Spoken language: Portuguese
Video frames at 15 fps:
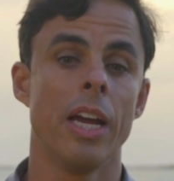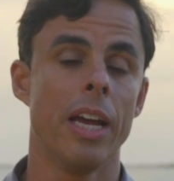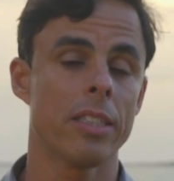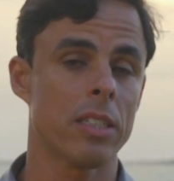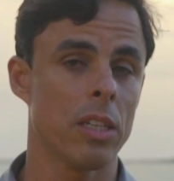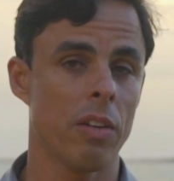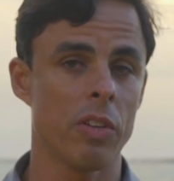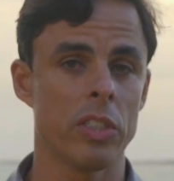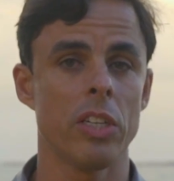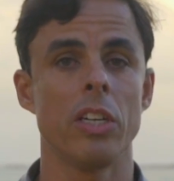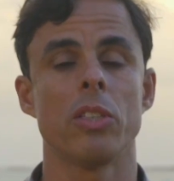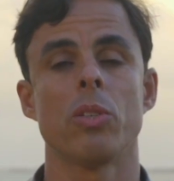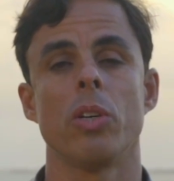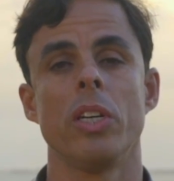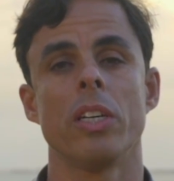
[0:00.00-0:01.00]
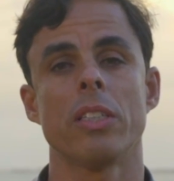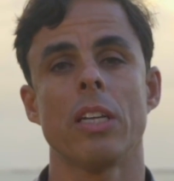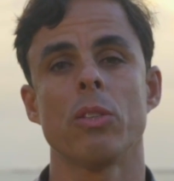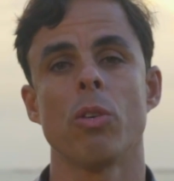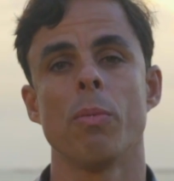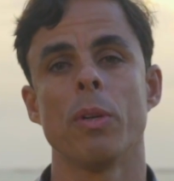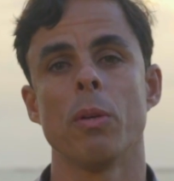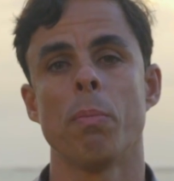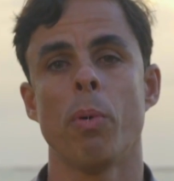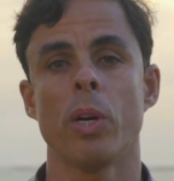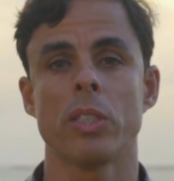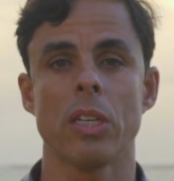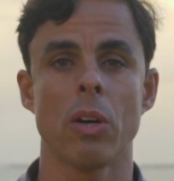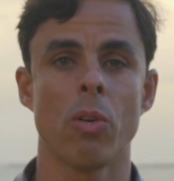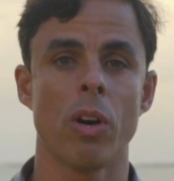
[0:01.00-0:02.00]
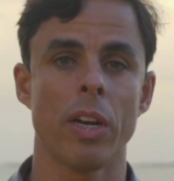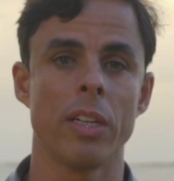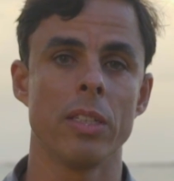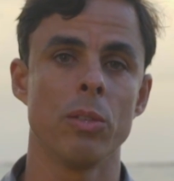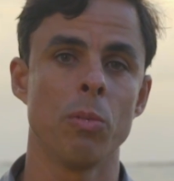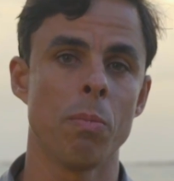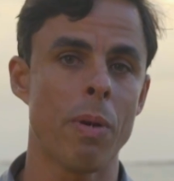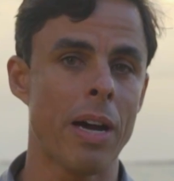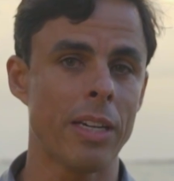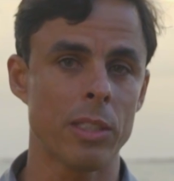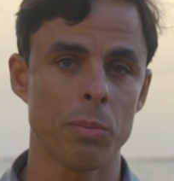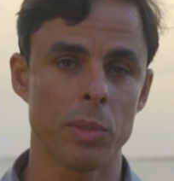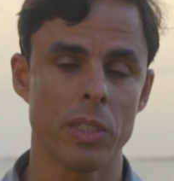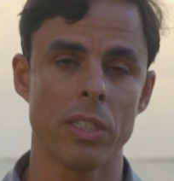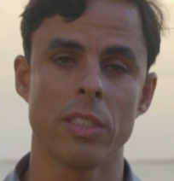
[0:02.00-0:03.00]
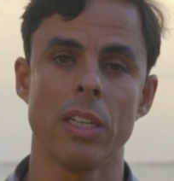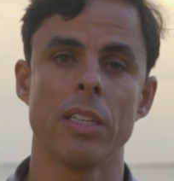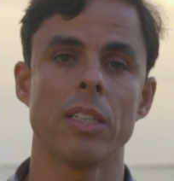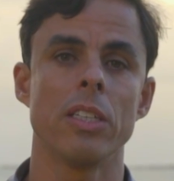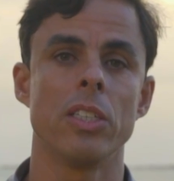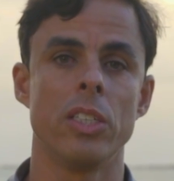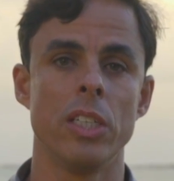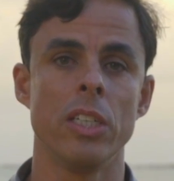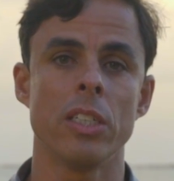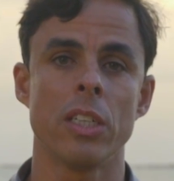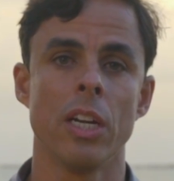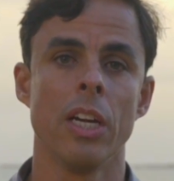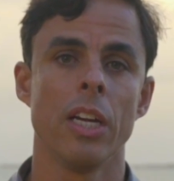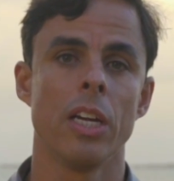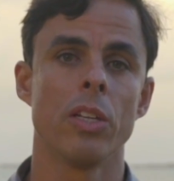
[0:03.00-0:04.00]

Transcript: Essa nova diretoria está tomando posse agora em no máximo 60 dias